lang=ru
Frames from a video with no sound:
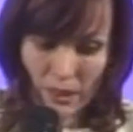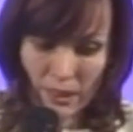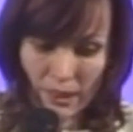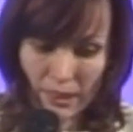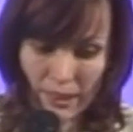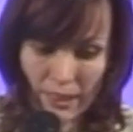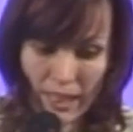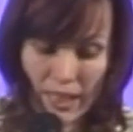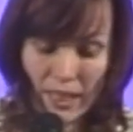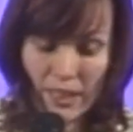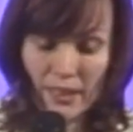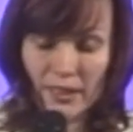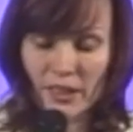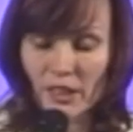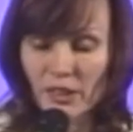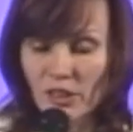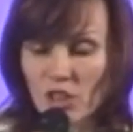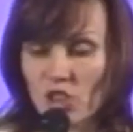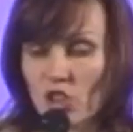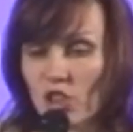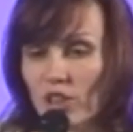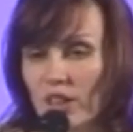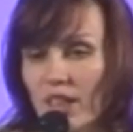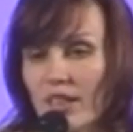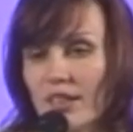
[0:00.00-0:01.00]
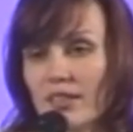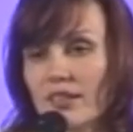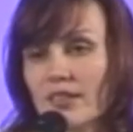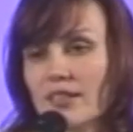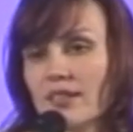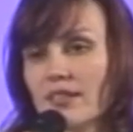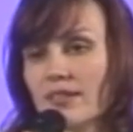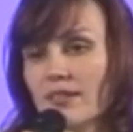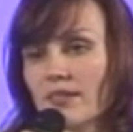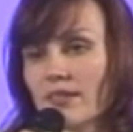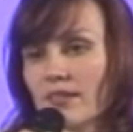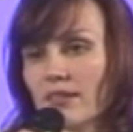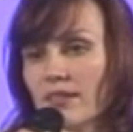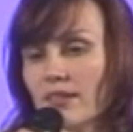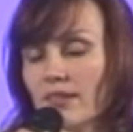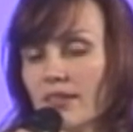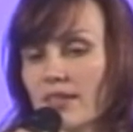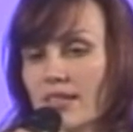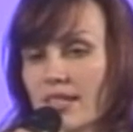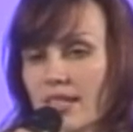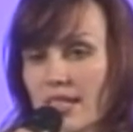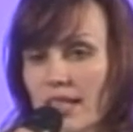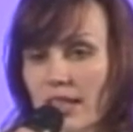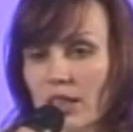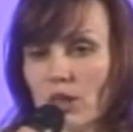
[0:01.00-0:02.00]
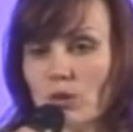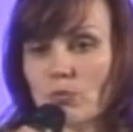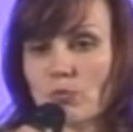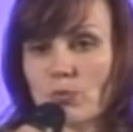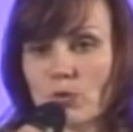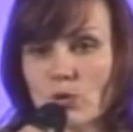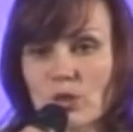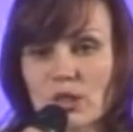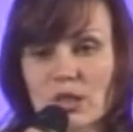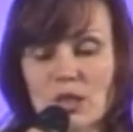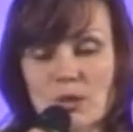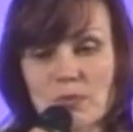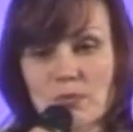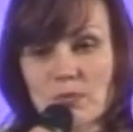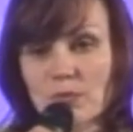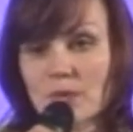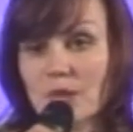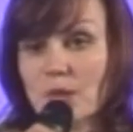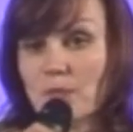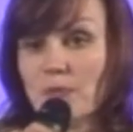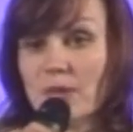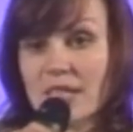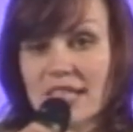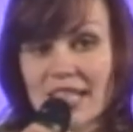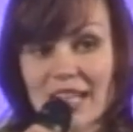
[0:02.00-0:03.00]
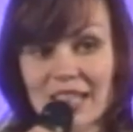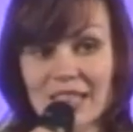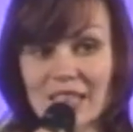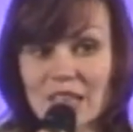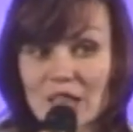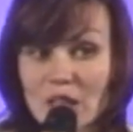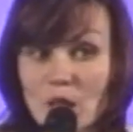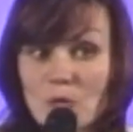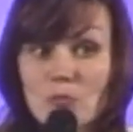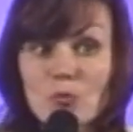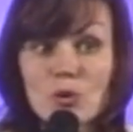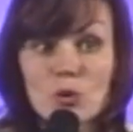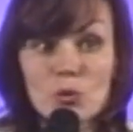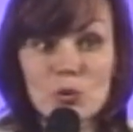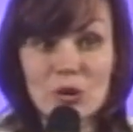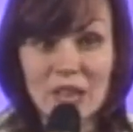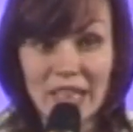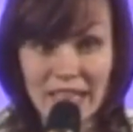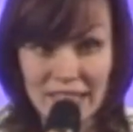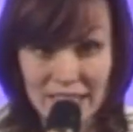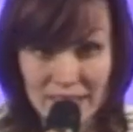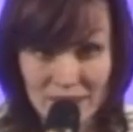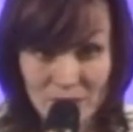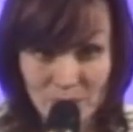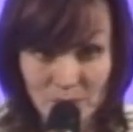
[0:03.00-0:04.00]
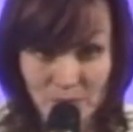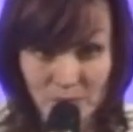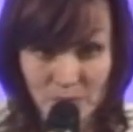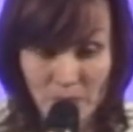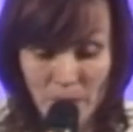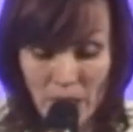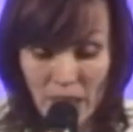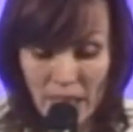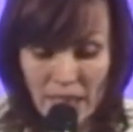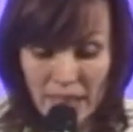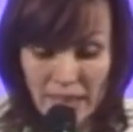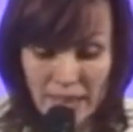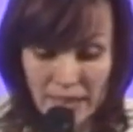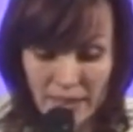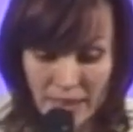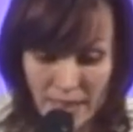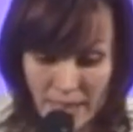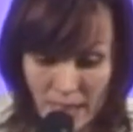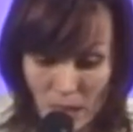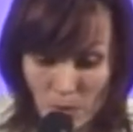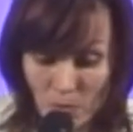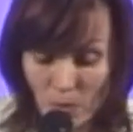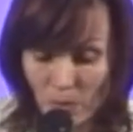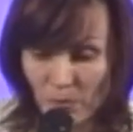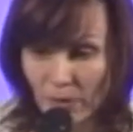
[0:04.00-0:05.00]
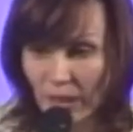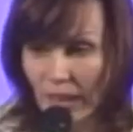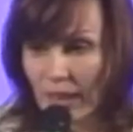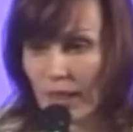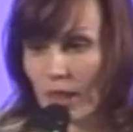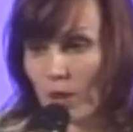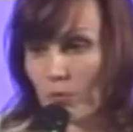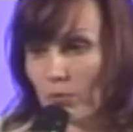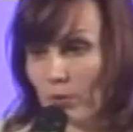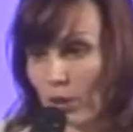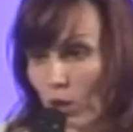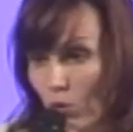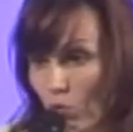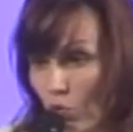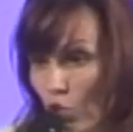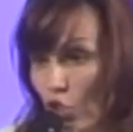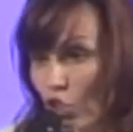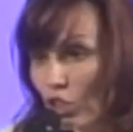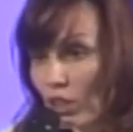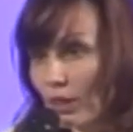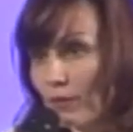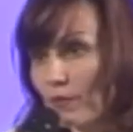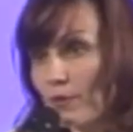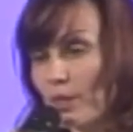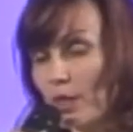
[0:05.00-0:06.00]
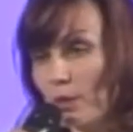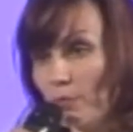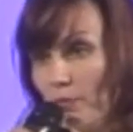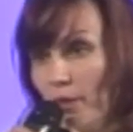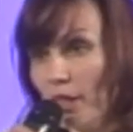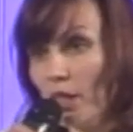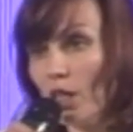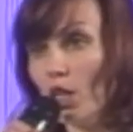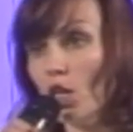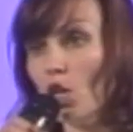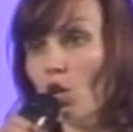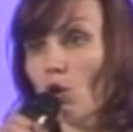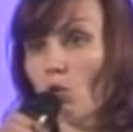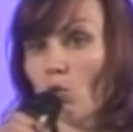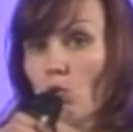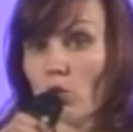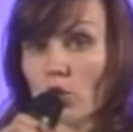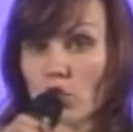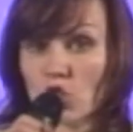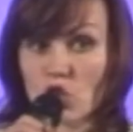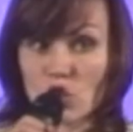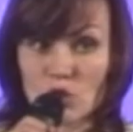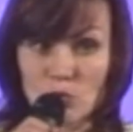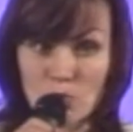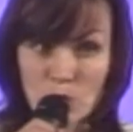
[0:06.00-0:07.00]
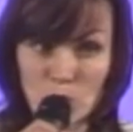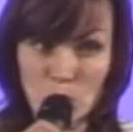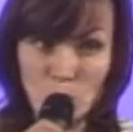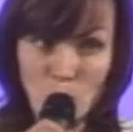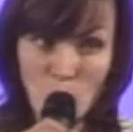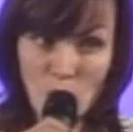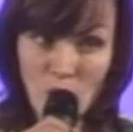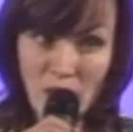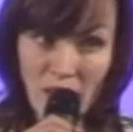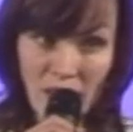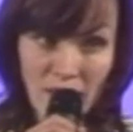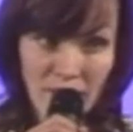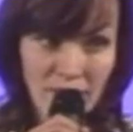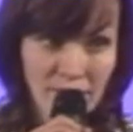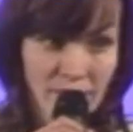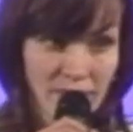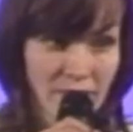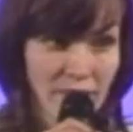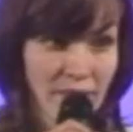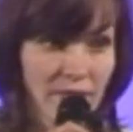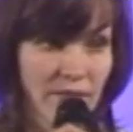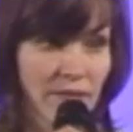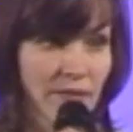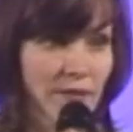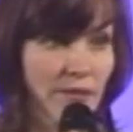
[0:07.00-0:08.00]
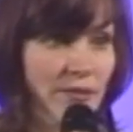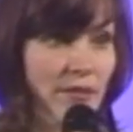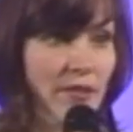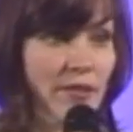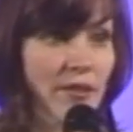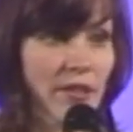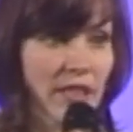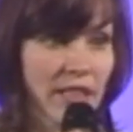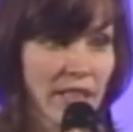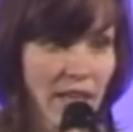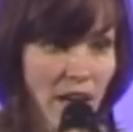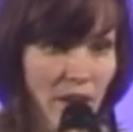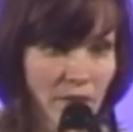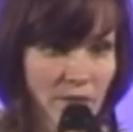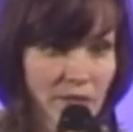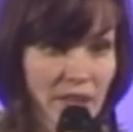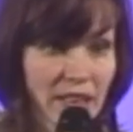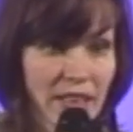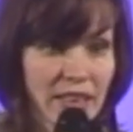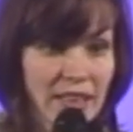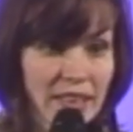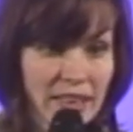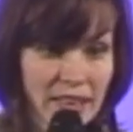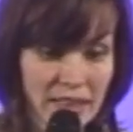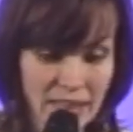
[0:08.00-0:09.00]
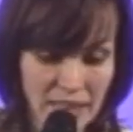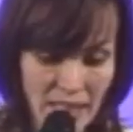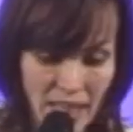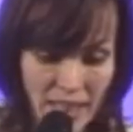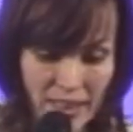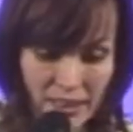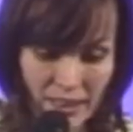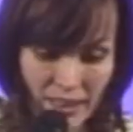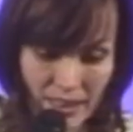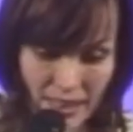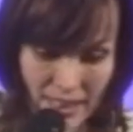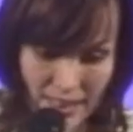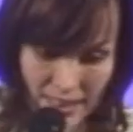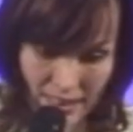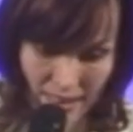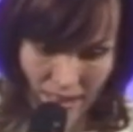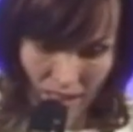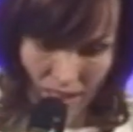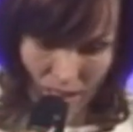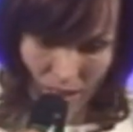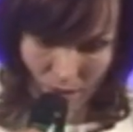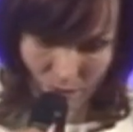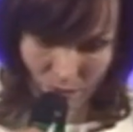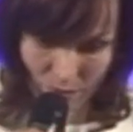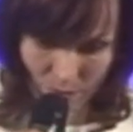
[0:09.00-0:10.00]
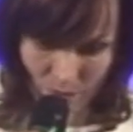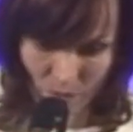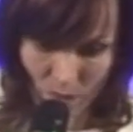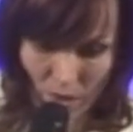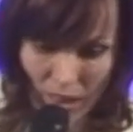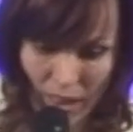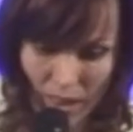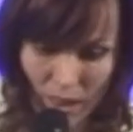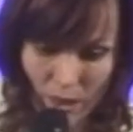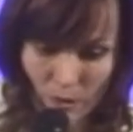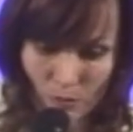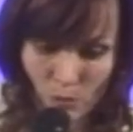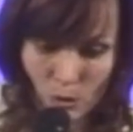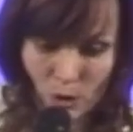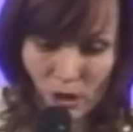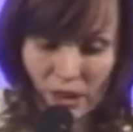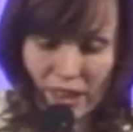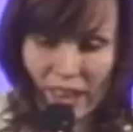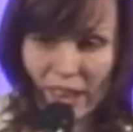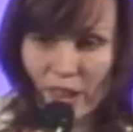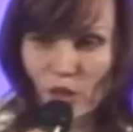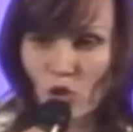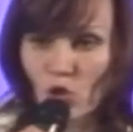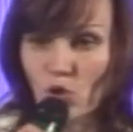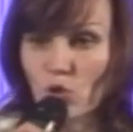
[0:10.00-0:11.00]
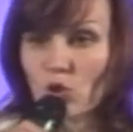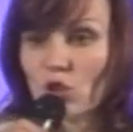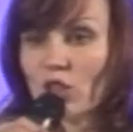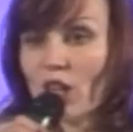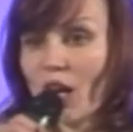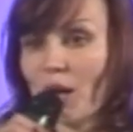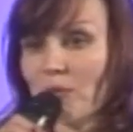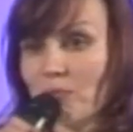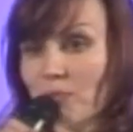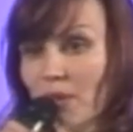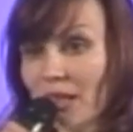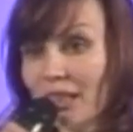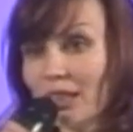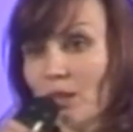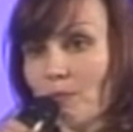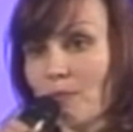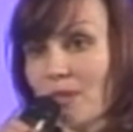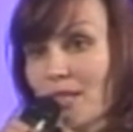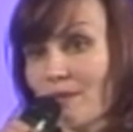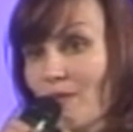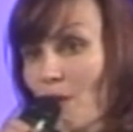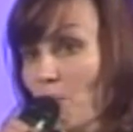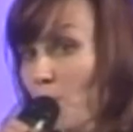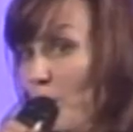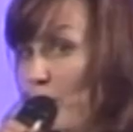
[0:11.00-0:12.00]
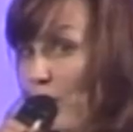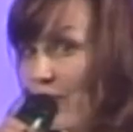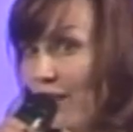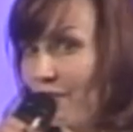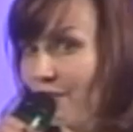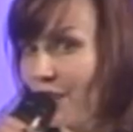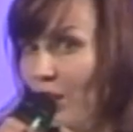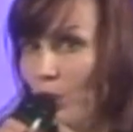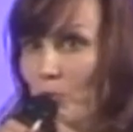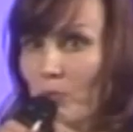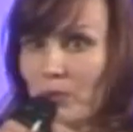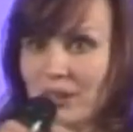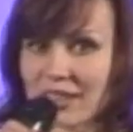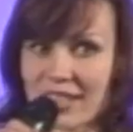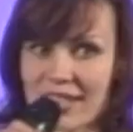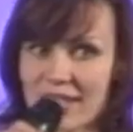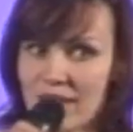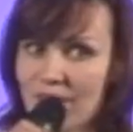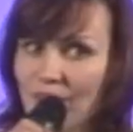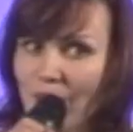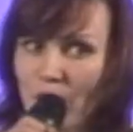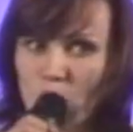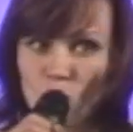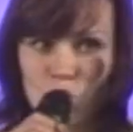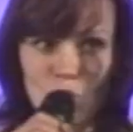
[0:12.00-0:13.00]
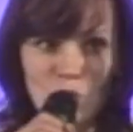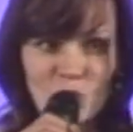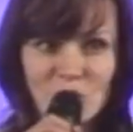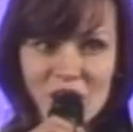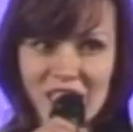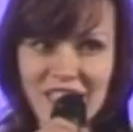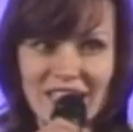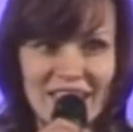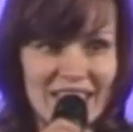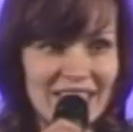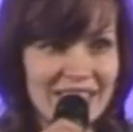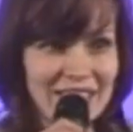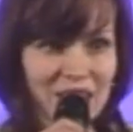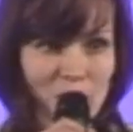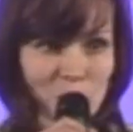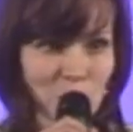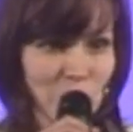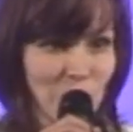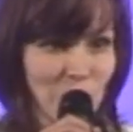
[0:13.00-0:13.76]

И я начала за этим просто специально наблюдать. И на самом деле обнаружила в себе очень много явных и тайных страхов. И вот я хочу об этом с вами поговорить. Подозреваю, что я не одна